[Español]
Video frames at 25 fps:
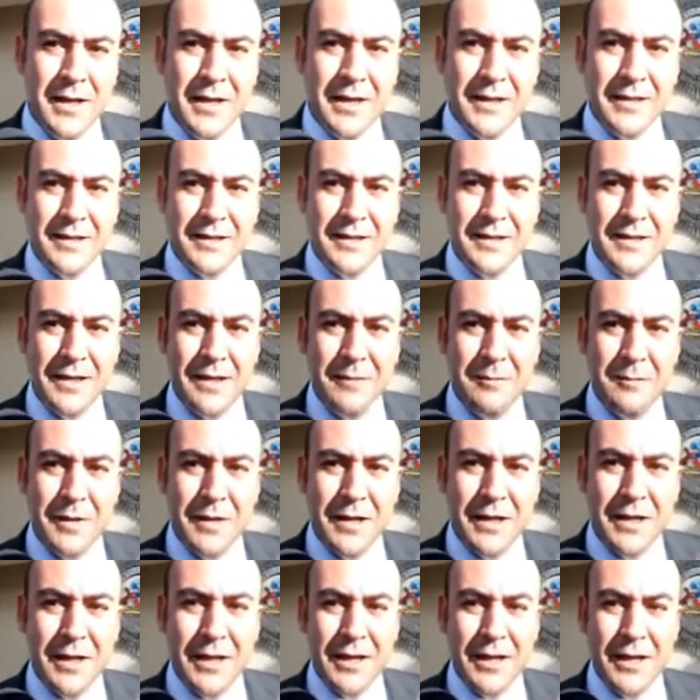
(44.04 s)
Es así
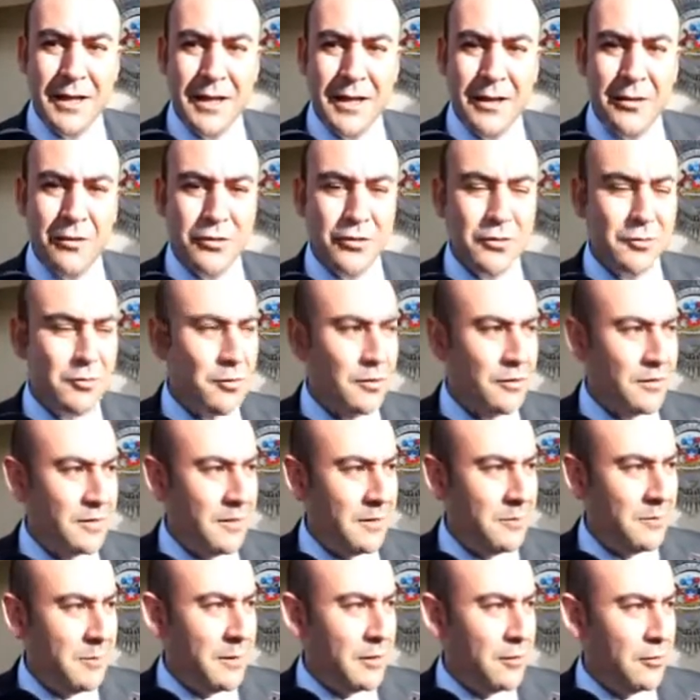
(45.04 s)
también que en otro
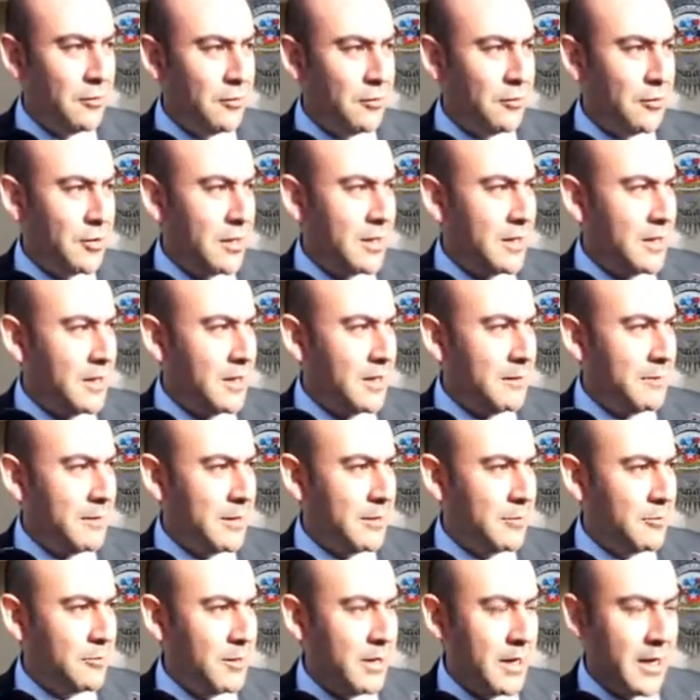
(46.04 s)
procedimiento, en horas de la
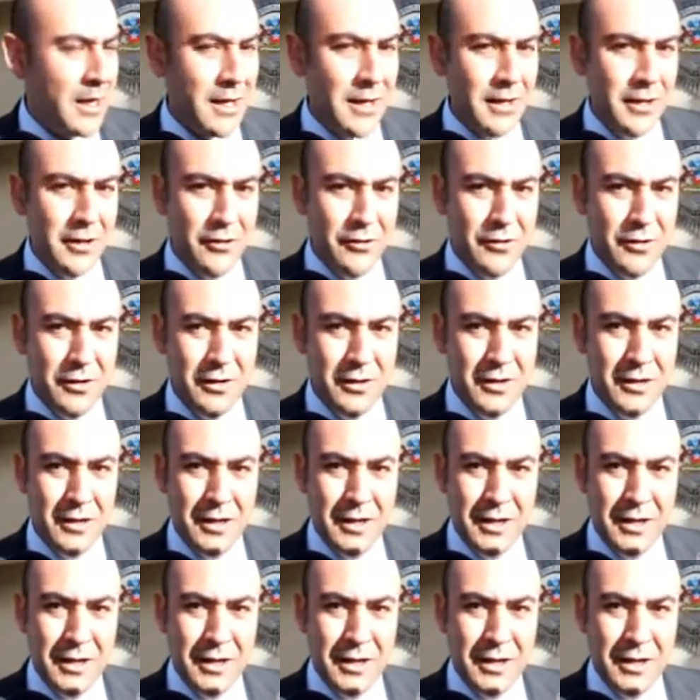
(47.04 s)
madrugada de hoy,